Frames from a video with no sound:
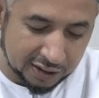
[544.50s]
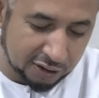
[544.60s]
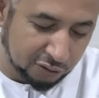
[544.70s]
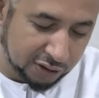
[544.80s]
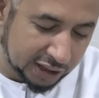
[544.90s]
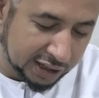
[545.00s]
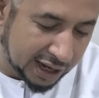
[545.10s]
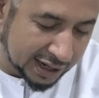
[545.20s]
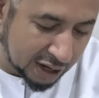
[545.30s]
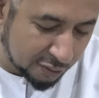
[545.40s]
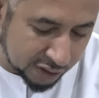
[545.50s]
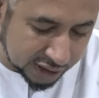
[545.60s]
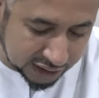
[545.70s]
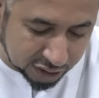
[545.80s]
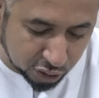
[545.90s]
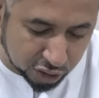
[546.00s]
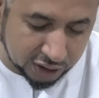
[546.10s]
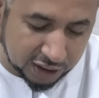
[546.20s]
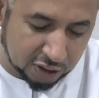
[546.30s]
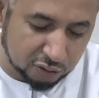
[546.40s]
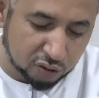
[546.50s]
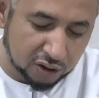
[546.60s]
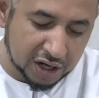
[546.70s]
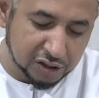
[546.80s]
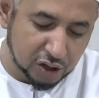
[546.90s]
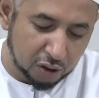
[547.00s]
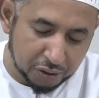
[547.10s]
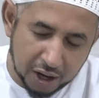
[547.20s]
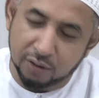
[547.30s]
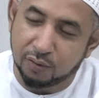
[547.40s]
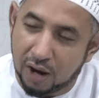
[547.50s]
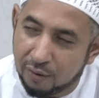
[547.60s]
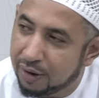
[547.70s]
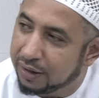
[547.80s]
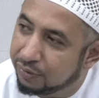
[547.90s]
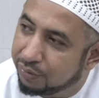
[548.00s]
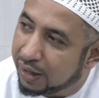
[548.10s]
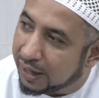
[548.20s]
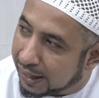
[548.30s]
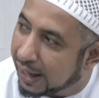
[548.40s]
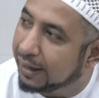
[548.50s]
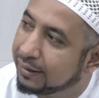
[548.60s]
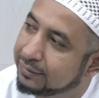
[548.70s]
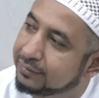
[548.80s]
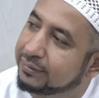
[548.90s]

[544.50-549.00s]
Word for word: karena itu kita dilarang wala tandur ila qurana asyaitan wa awanid dalalah.